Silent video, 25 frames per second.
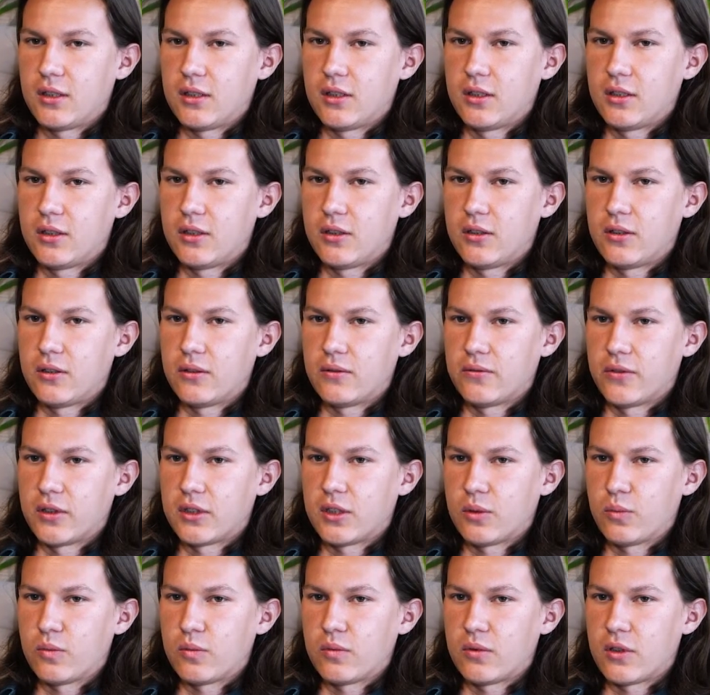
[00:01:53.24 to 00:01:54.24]
И в
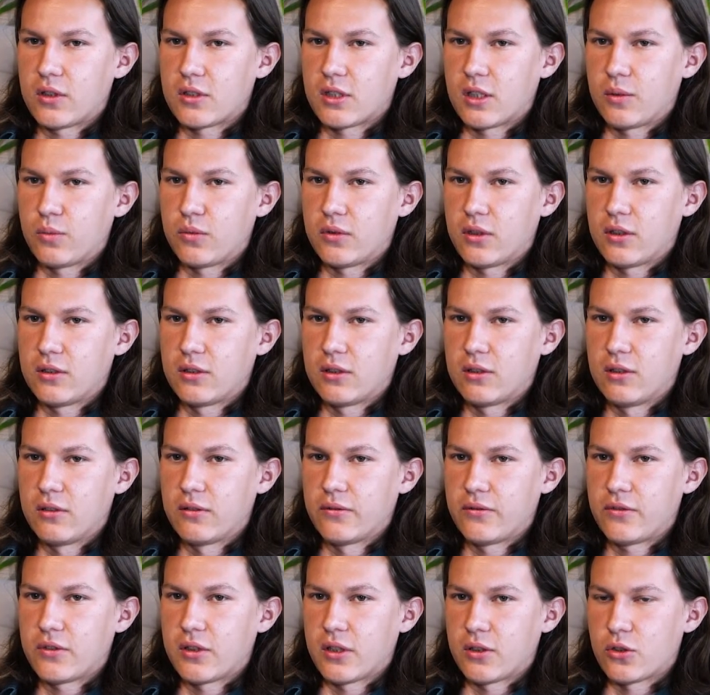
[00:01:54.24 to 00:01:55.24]
этом на самом-то
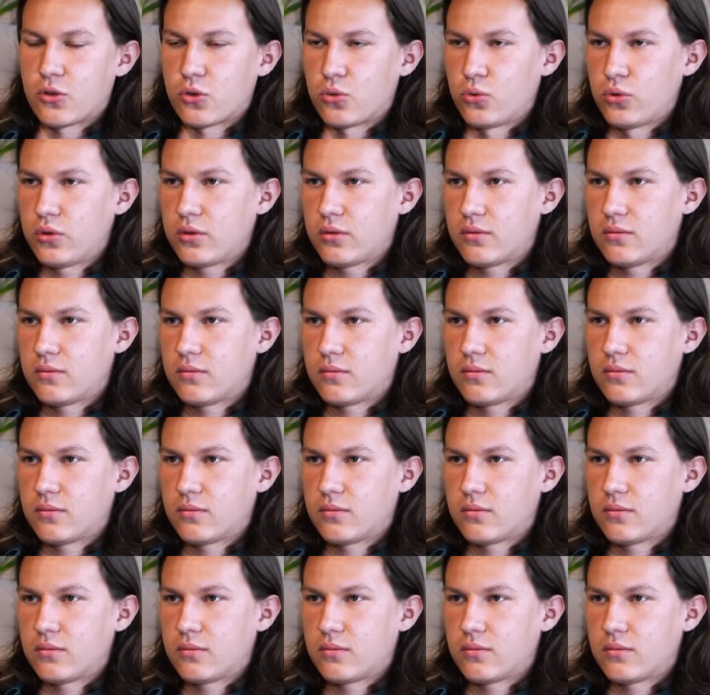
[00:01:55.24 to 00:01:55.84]
деле вся суть,